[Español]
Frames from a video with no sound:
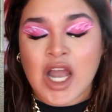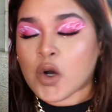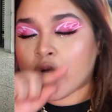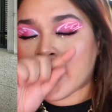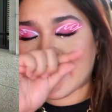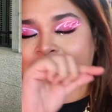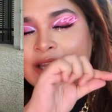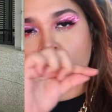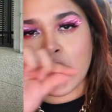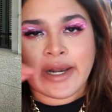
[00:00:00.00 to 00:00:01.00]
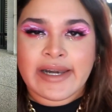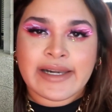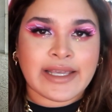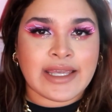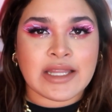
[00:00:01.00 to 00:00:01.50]
aunque tengan una
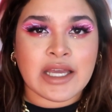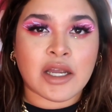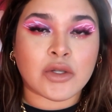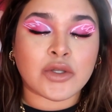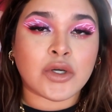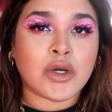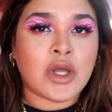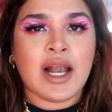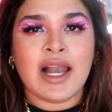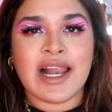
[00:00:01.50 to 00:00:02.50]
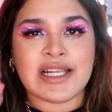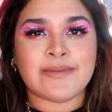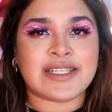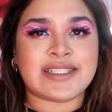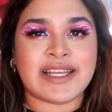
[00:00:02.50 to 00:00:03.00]
rayita de roto,
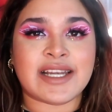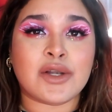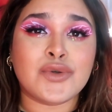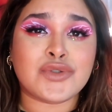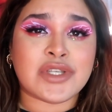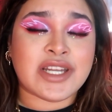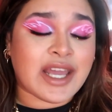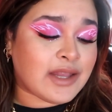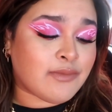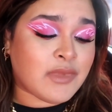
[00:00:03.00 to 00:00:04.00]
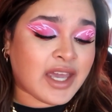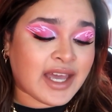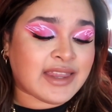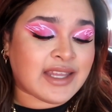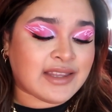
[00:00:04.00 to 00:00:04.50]
las va a hacer lucir en
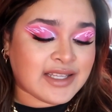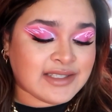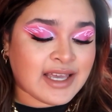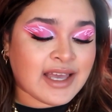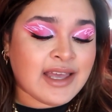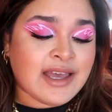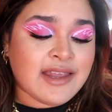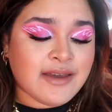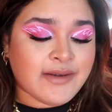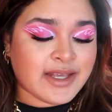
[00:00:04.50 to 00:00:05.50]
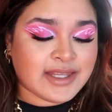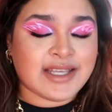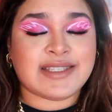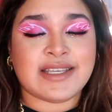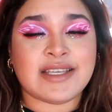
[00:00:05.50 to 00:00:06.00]
mega tendencia, de verdad
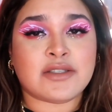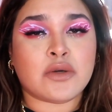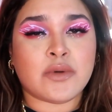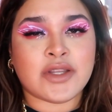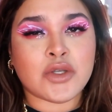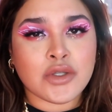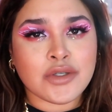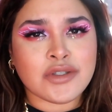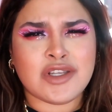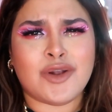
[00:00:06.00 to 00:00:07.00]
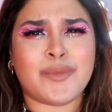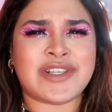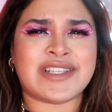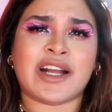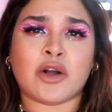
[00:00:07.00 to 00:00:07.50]
que sí, sobre todo si lo
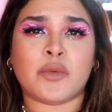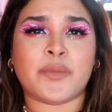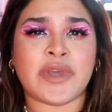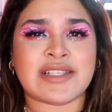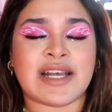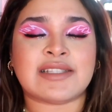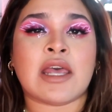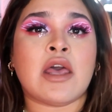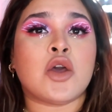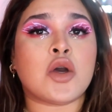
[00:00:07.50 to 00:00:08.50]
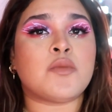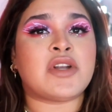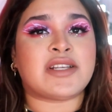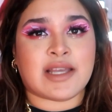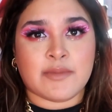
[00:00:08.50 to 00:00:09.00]
mezclan con piezas
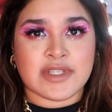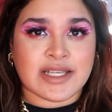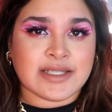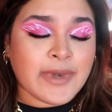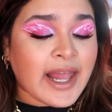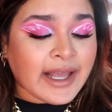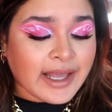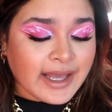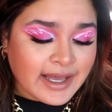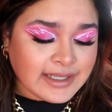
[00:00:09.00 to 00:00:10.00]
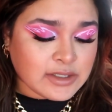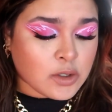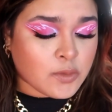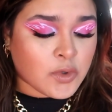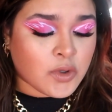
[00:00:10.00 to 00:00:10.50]
como las camisas blancas,
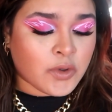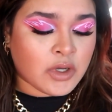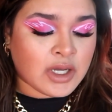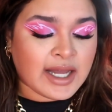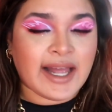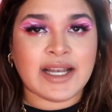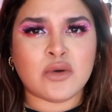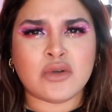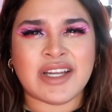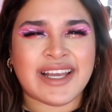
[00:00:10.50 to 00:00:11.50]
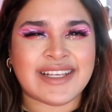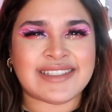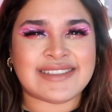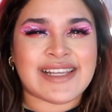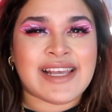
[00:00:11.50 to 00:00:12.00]
como
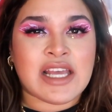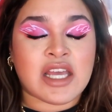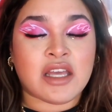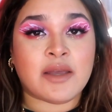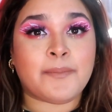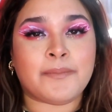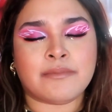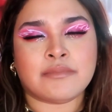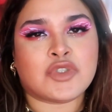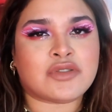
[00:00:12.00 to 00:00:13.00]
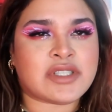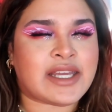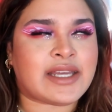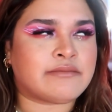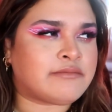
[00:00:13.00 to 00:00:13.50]
algunas, eh, no
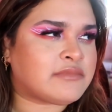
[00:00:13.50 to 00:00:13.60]
sé,